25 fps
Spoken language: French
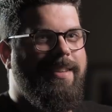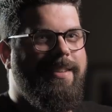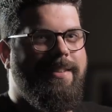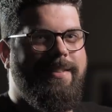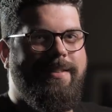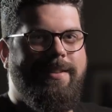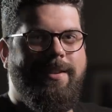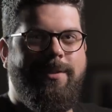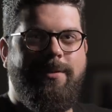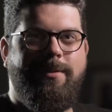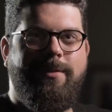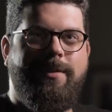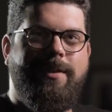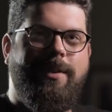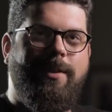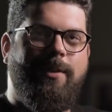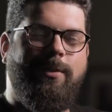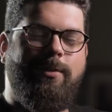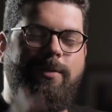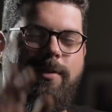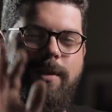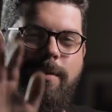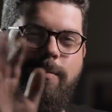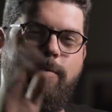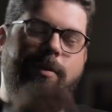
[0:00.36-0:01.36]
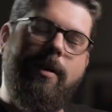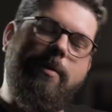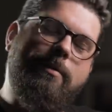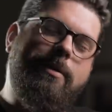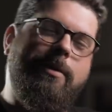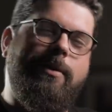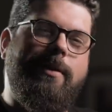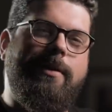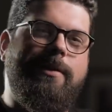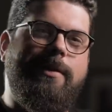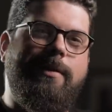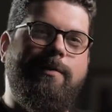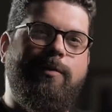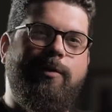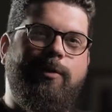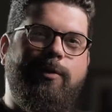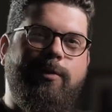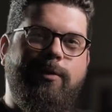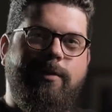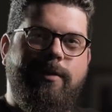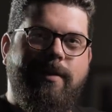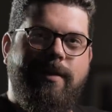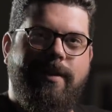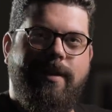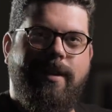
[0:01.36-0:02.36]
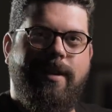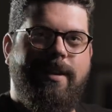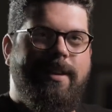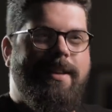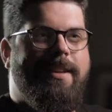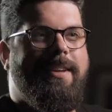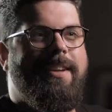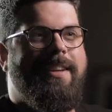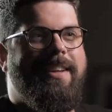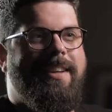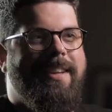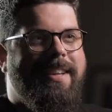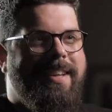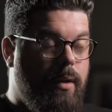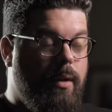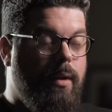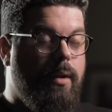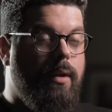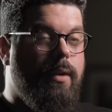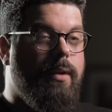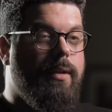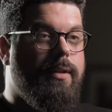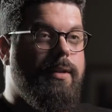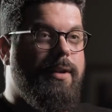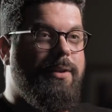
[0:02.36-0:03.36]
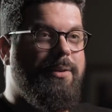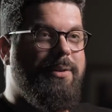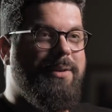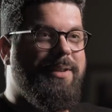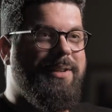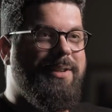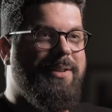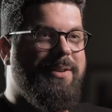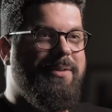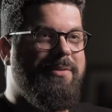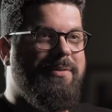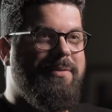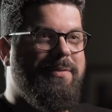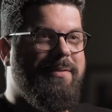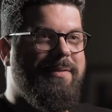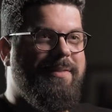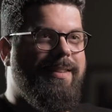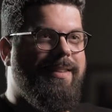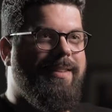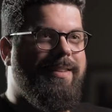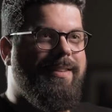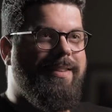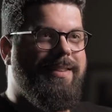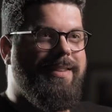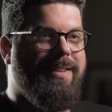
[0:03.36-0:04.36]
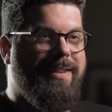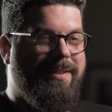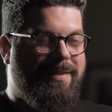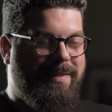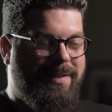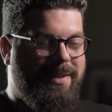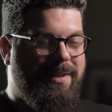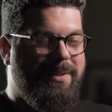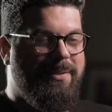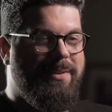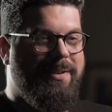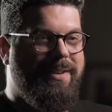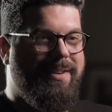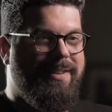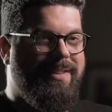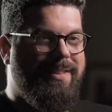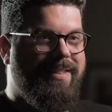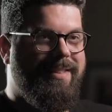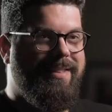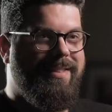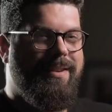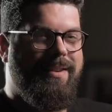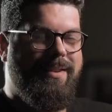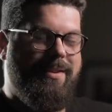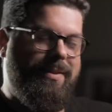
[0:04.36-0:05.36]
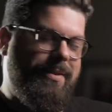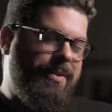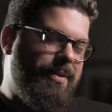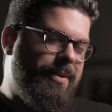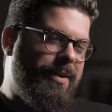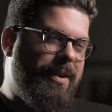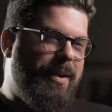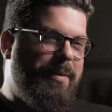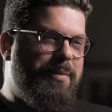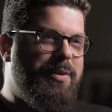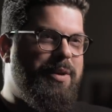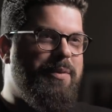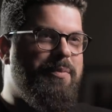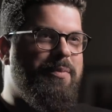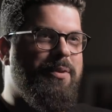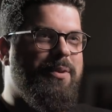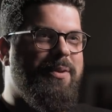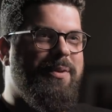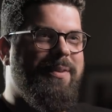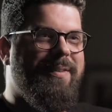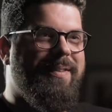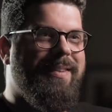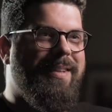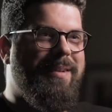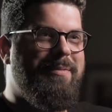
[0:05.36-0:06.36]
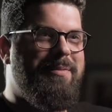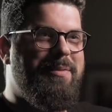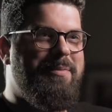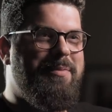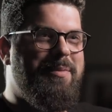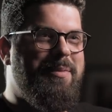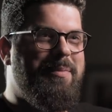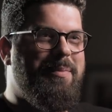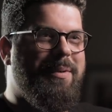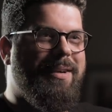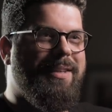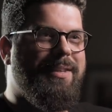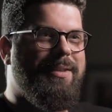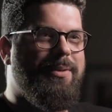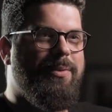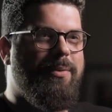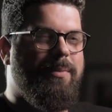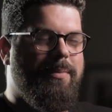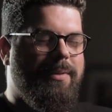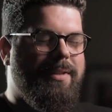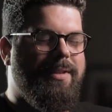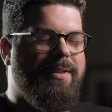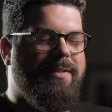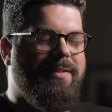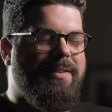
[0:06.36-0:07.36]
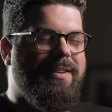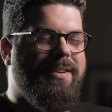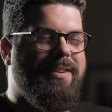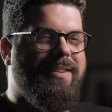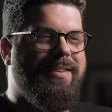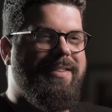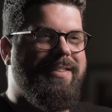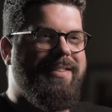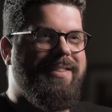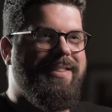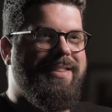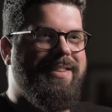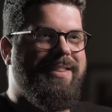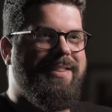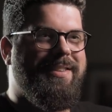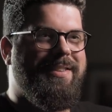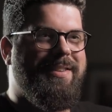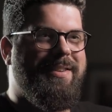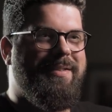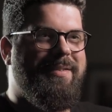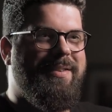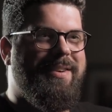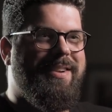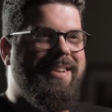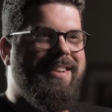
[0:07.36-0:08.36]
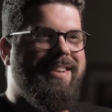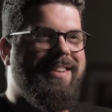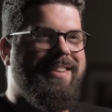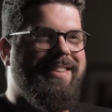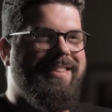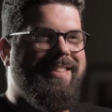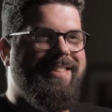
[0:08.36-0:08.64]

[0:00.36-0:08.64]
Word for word: Salut, c'est Anthony pour améliorer ses photos. Salut Christophe. Ça va et toi Un petit peu, un petit peu de pression, mais ça va, ça, va aller.